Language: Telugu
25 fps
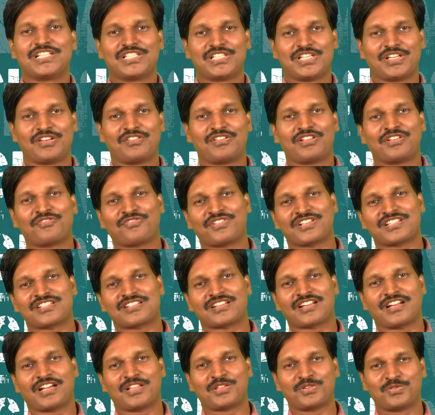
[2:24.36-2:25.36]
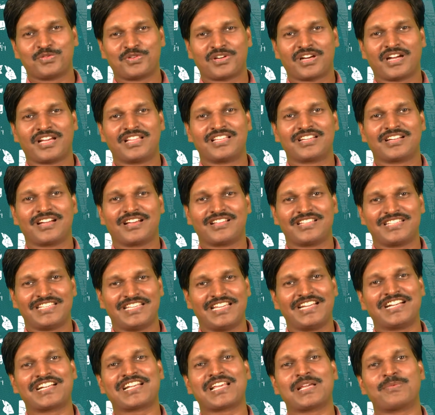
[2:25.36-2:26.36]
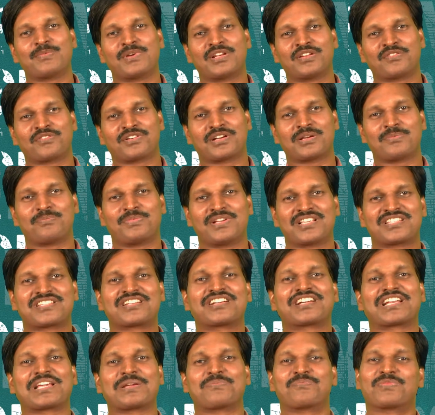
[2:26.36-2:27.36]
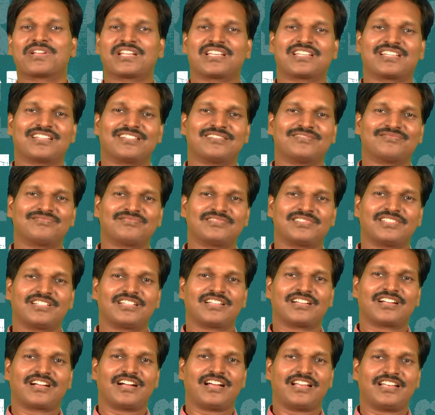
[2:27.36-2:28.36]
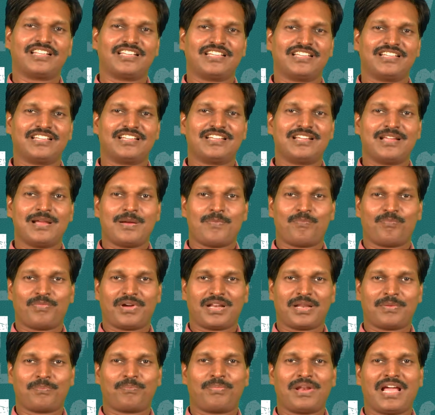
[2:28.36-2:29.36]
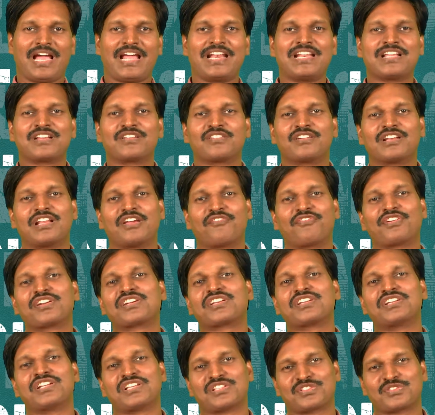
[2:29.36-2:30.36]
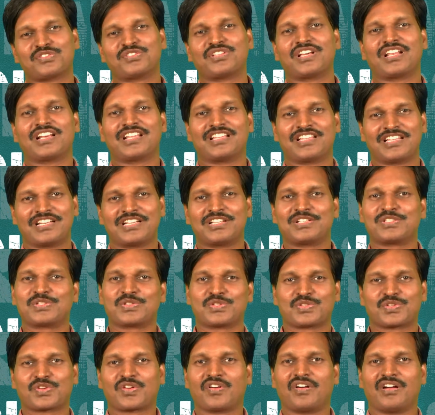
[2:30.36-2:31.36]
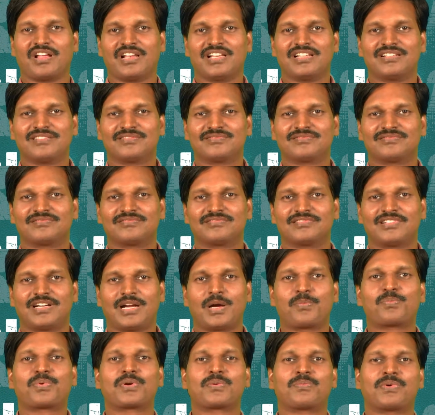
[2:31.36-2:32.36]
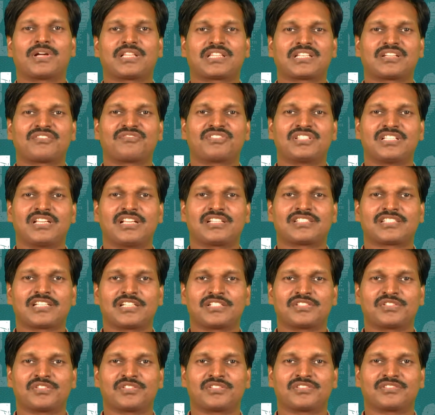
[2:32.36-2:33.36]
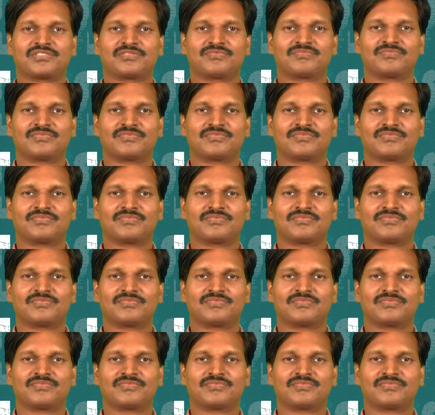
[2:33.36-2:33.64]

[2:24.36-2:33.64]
జనవరి ఫస్ట్ కాదు ఉగాది కాదు ఏ టైం అయినా కూడా బెస్ట్ టైం మనకి కానీ మన ప్లానింగ్లోని ఎఫెక్టివ్నెస్ ఉందా లేదనేది చూసుకోవాలి అప్పుడు మాత్రం విజయాలు సాధించవచ్చు